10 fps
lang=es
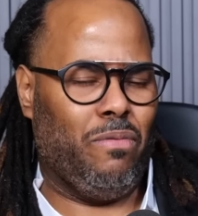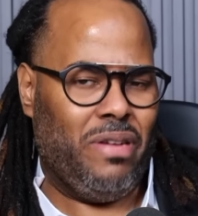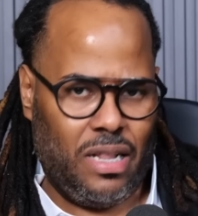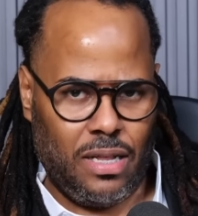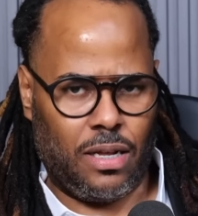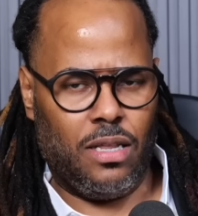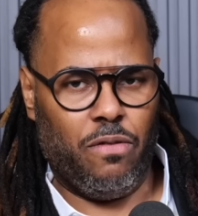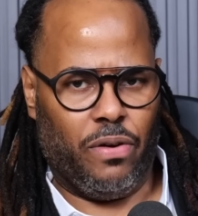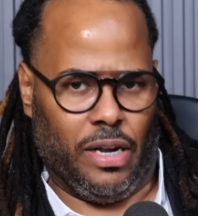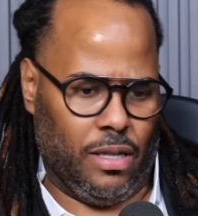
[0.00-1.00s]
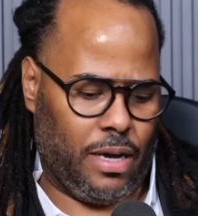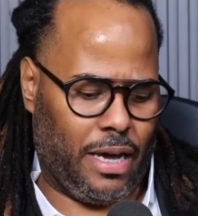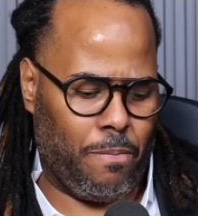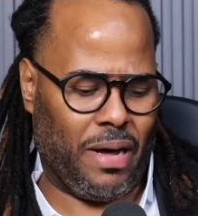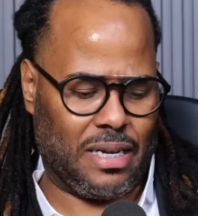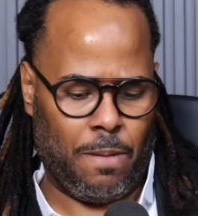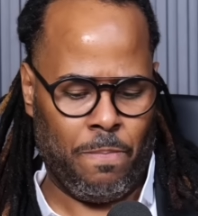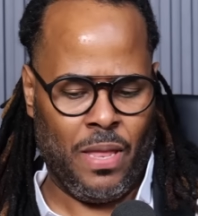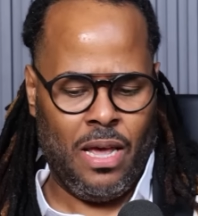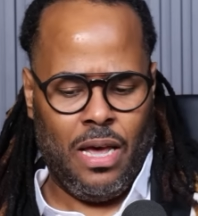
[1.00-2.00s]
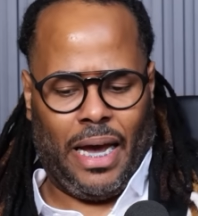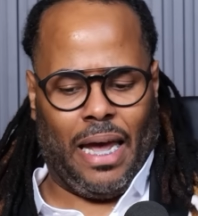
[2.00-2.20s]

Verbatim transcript: videntes diferentes. ¿Qué pasa? Que